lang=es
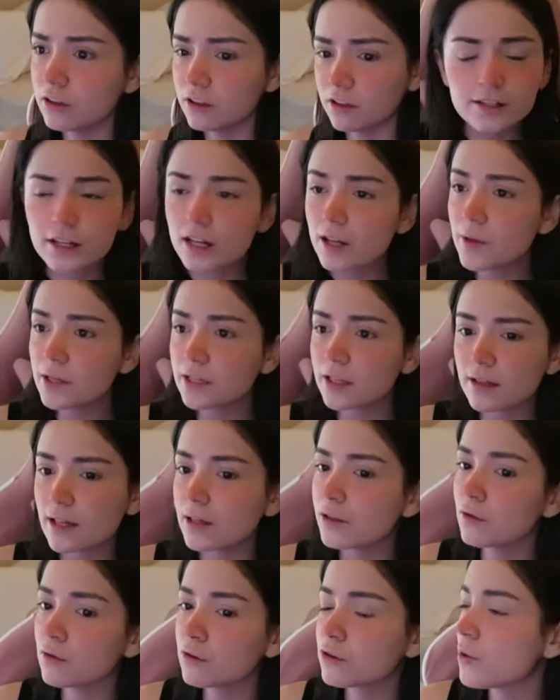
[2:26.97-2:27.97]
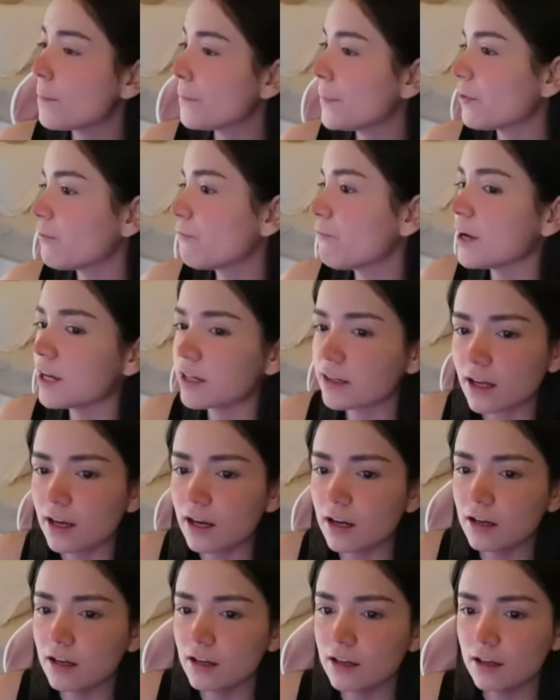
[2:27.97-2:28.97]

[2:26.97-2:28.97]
Literalmente es la solución perfecta.